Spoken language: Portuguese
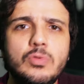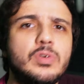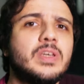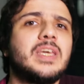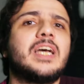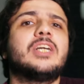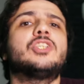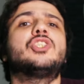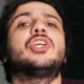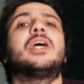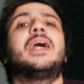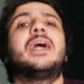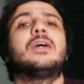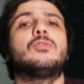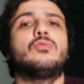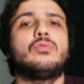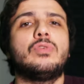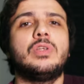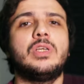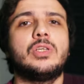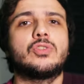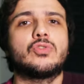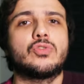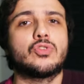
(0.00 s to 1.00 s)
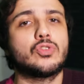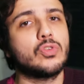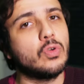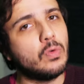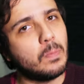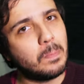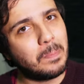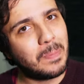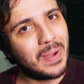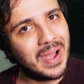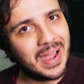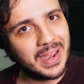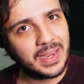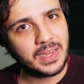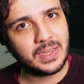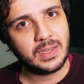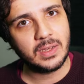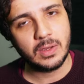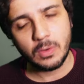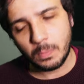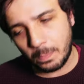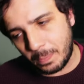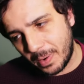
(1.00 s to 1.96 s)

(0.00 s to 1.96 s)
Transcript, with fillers: O que há de errado nisso? Sou um pai.